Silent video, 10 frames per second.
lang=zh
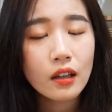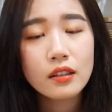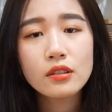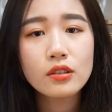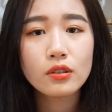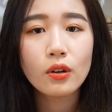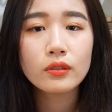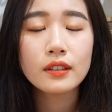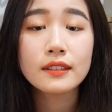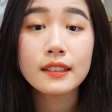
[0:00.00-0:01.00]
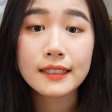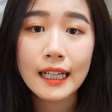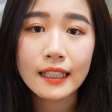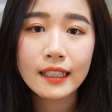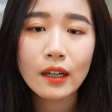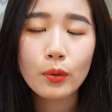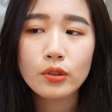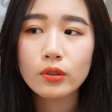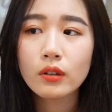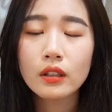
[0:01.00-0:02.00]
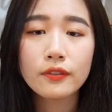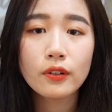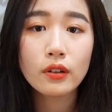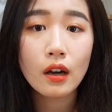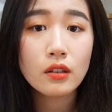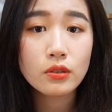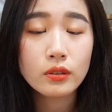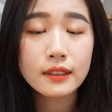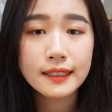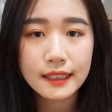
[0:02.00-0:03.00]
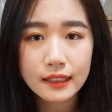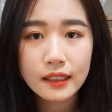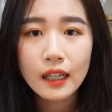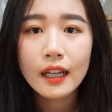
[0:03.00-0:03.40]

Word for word: 那这时候呢，你的家里应该会收到一封 c o n s o l 的信。